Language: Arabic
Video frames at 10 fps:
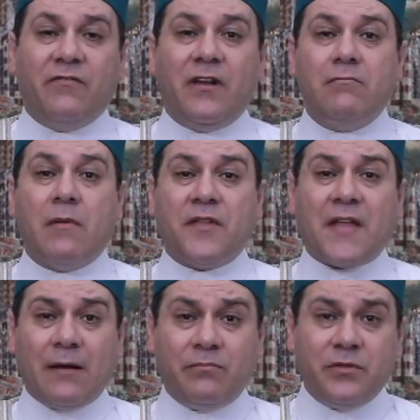فلما
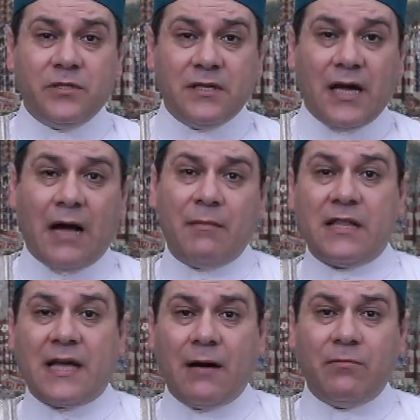بتتعب
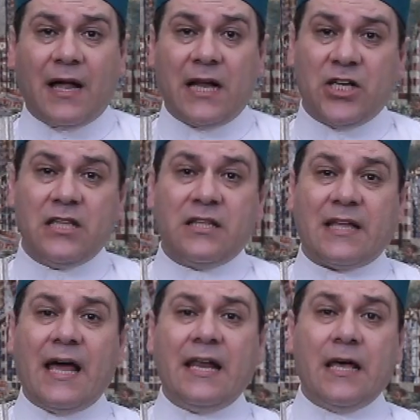عملت حبل علشان
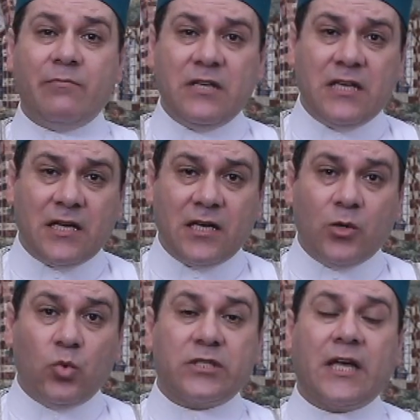تتعلق بيه
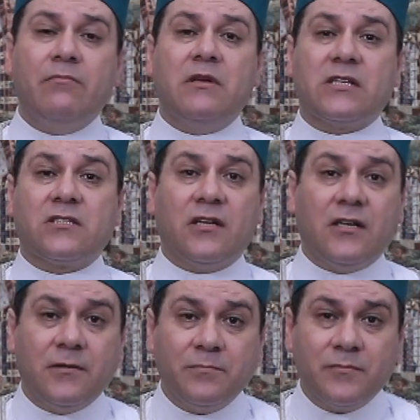وتكمل الصلاة